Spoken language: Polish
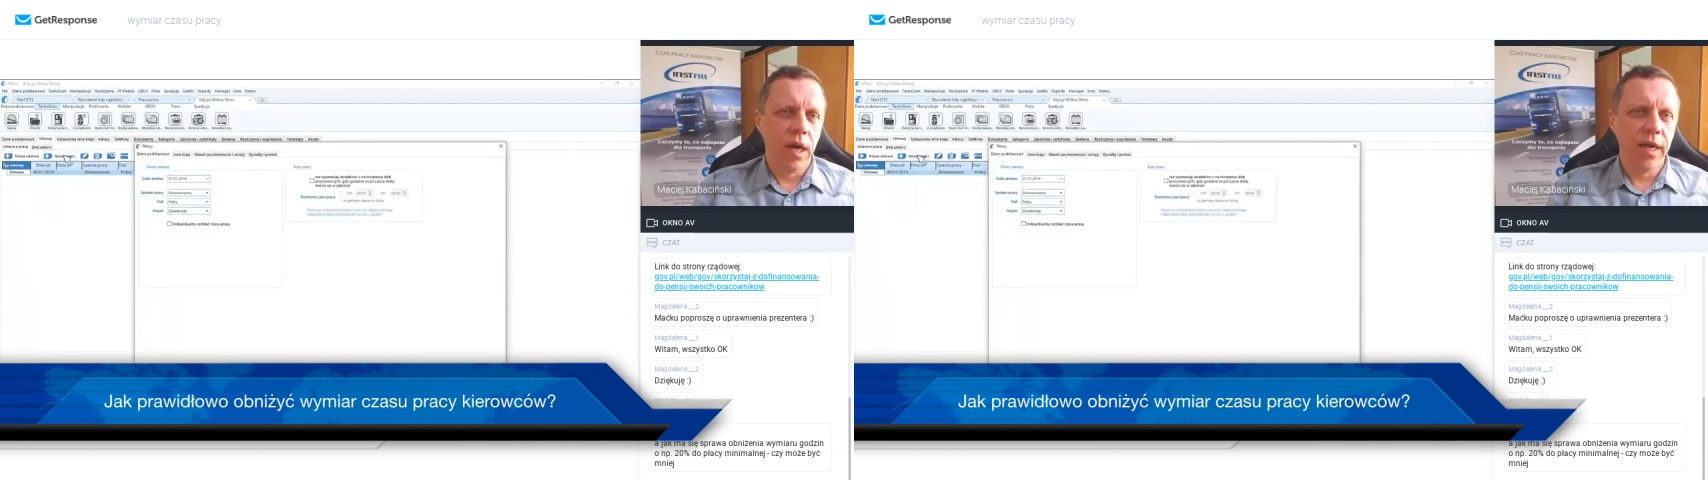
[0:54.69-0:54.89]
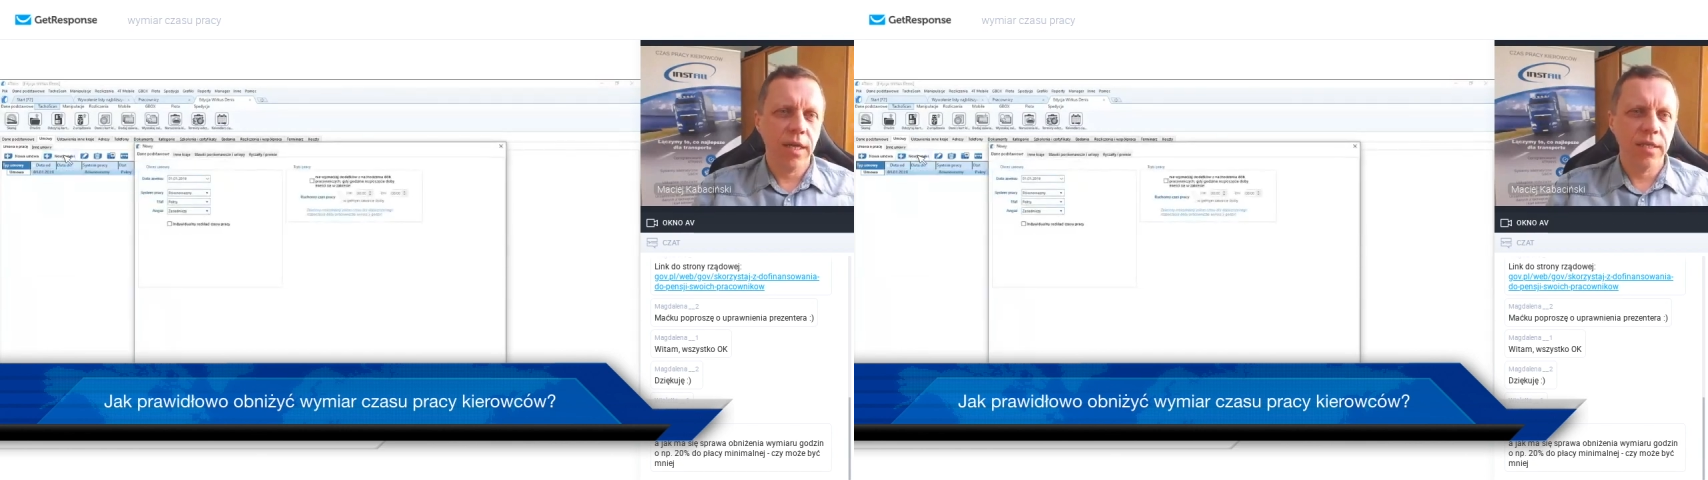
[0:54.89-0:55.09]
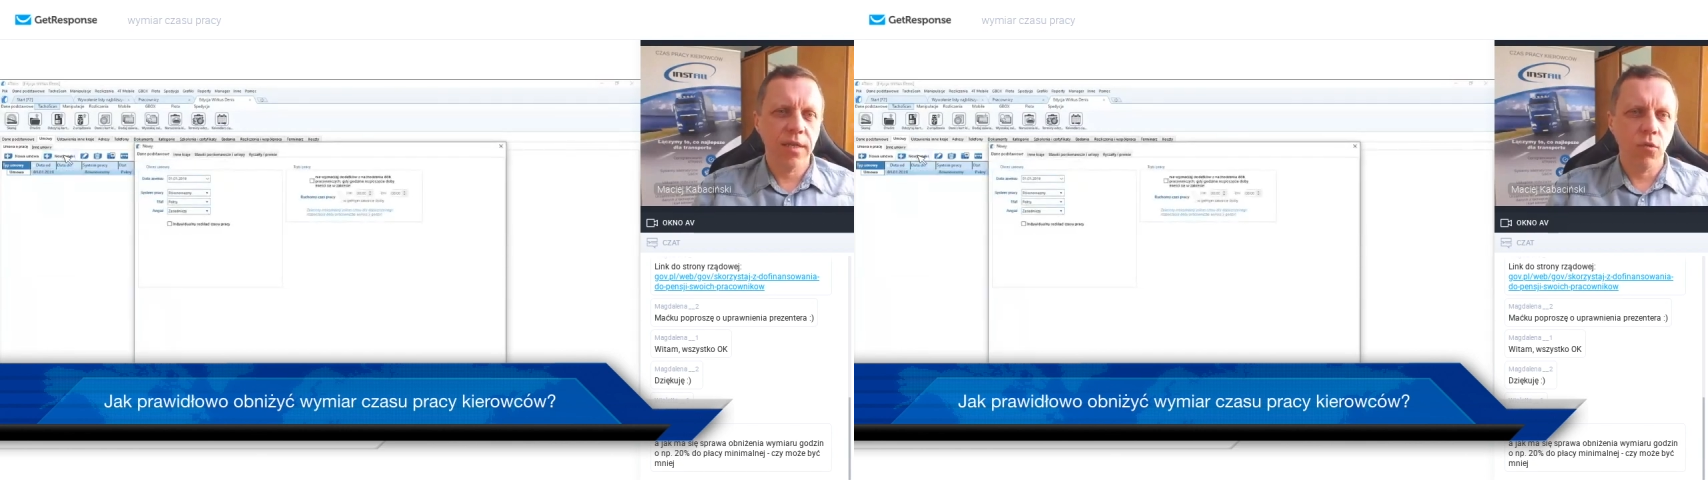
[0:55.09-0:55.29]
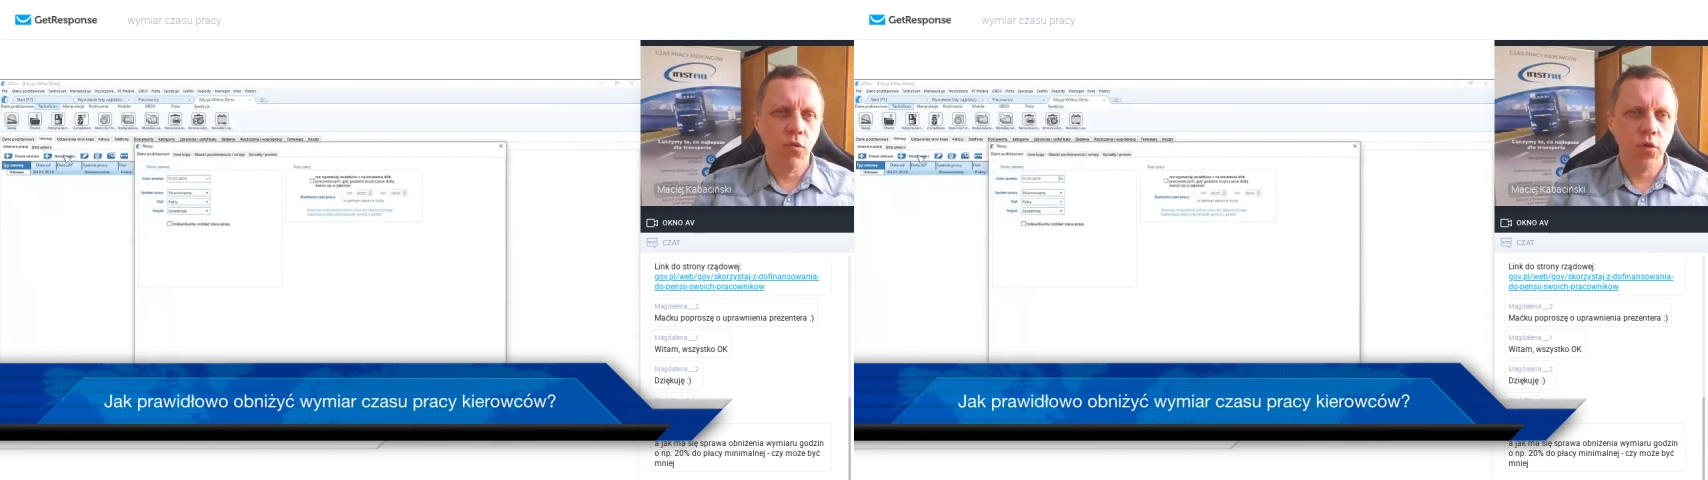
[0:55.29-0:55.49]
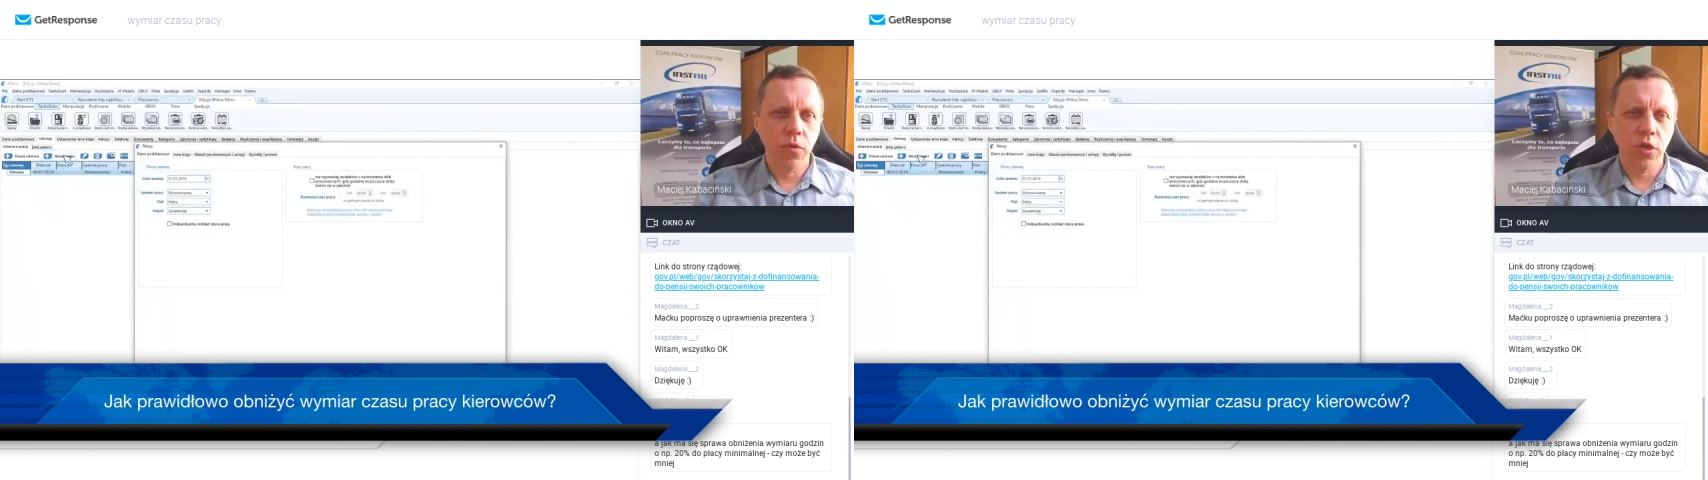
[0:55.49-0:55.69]
aneks
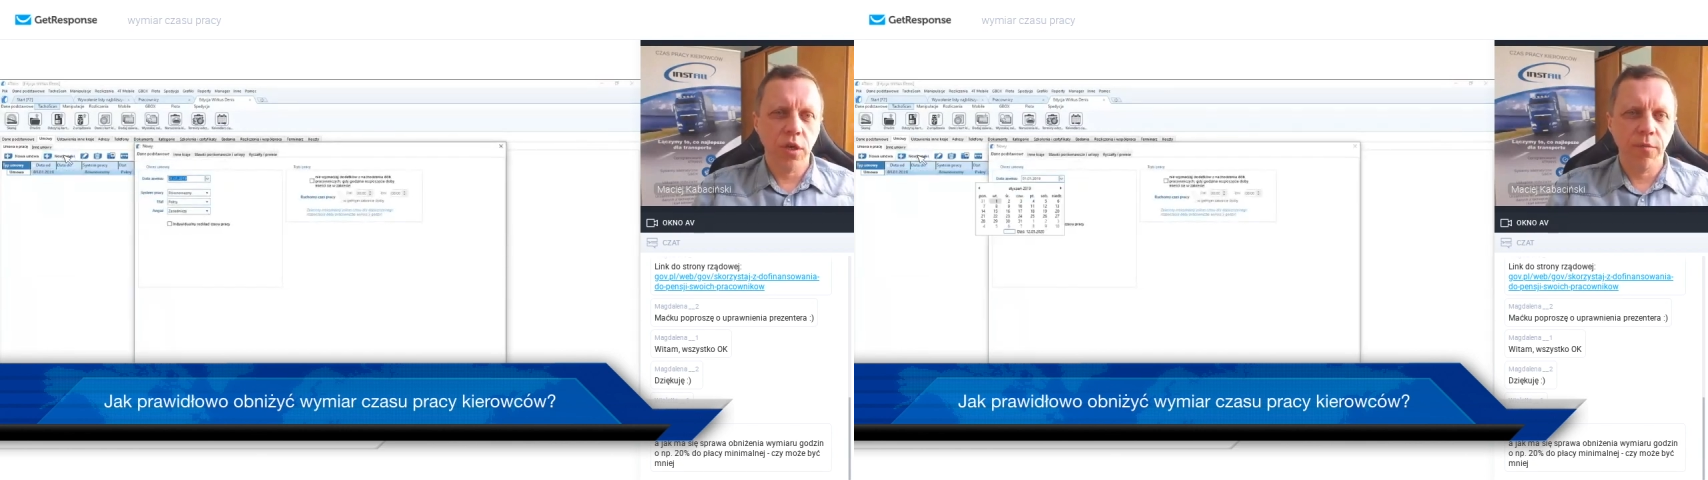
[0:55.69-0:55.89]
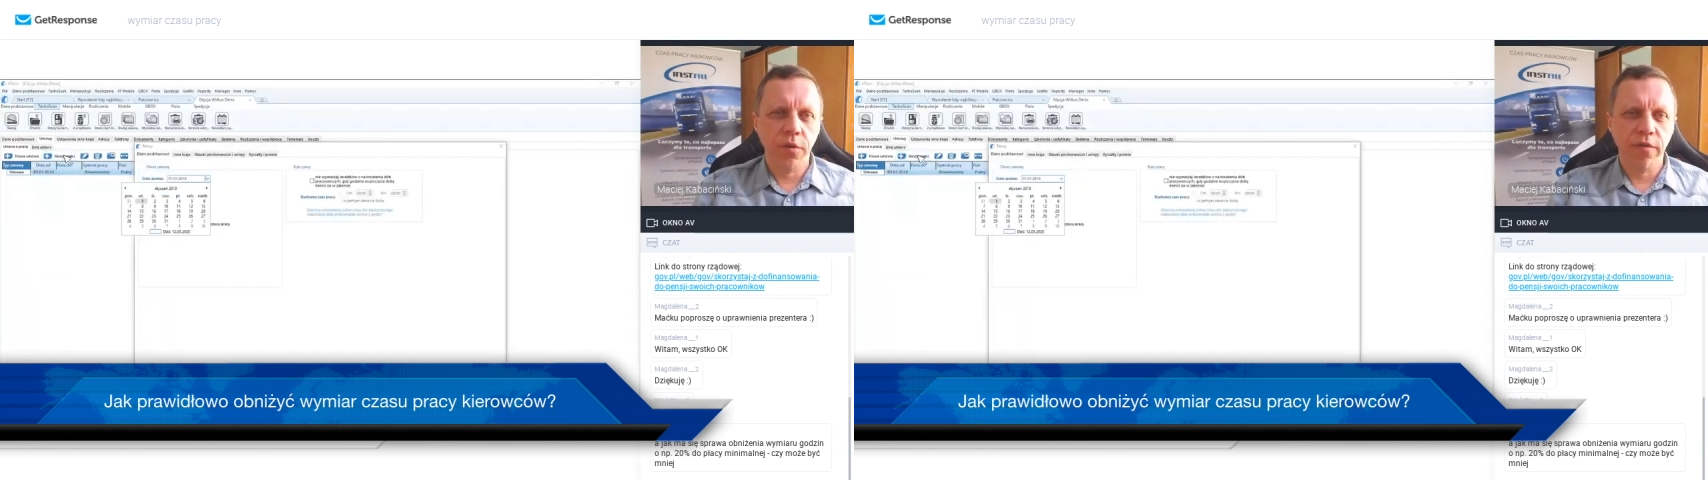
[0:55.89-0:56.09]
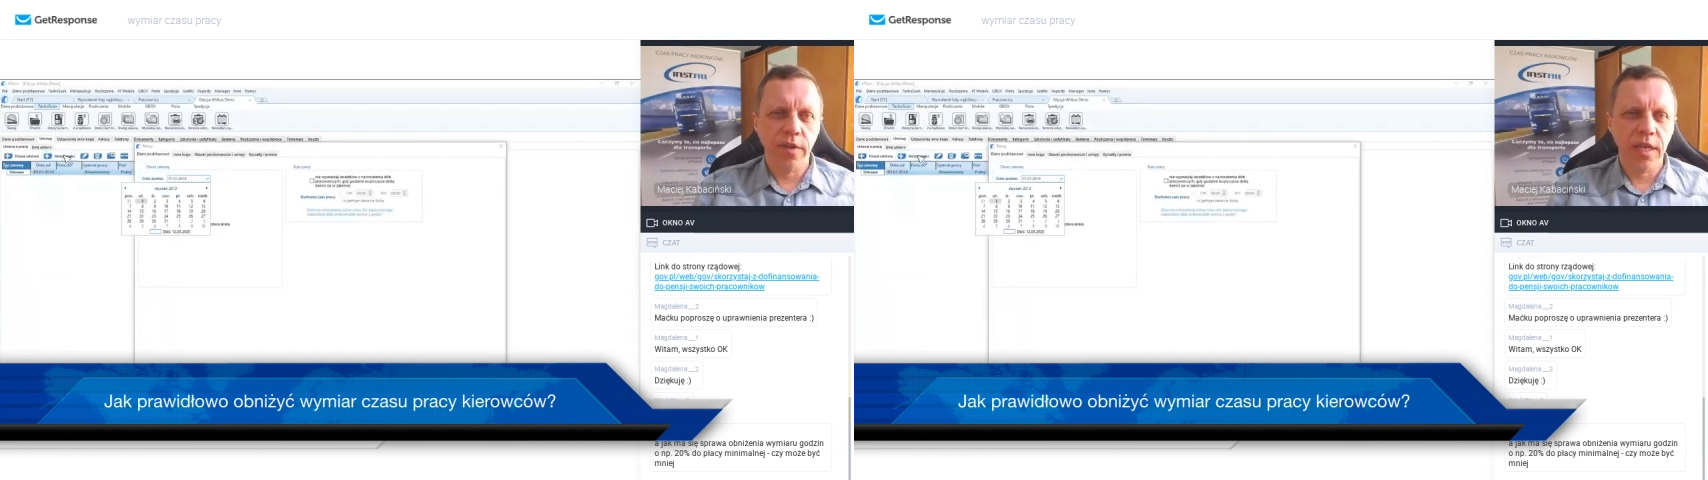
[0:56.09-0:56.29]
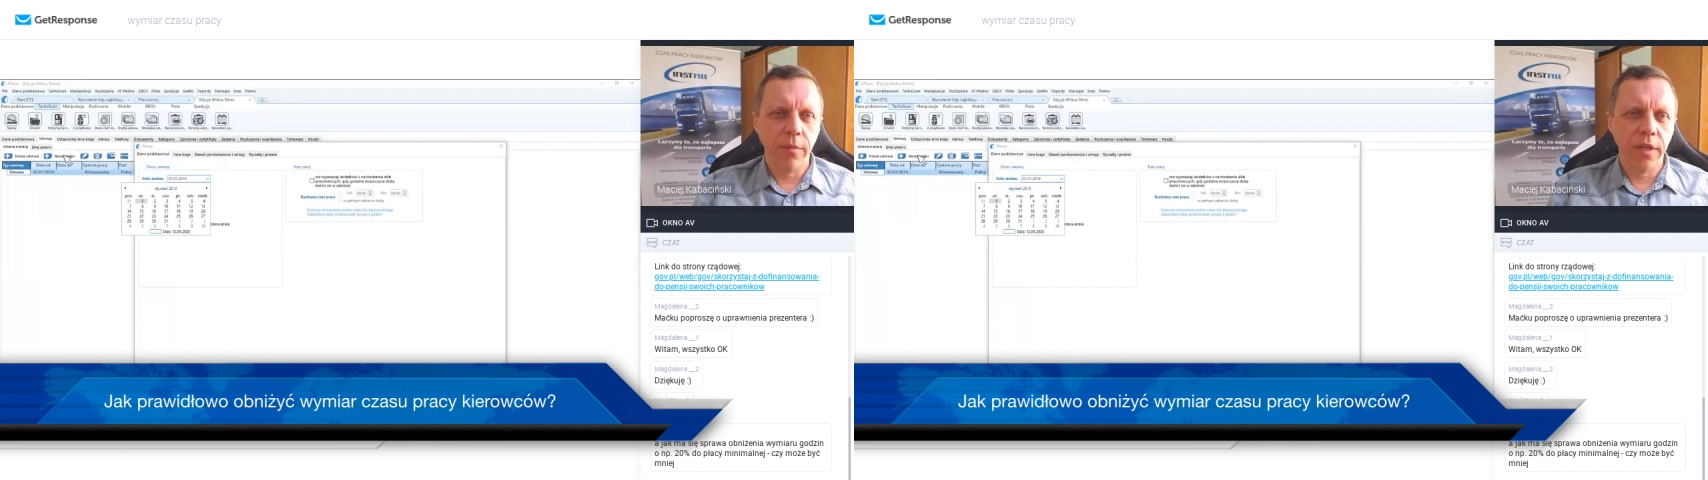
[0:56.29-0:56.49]
załóżmy, że wprowadzamy,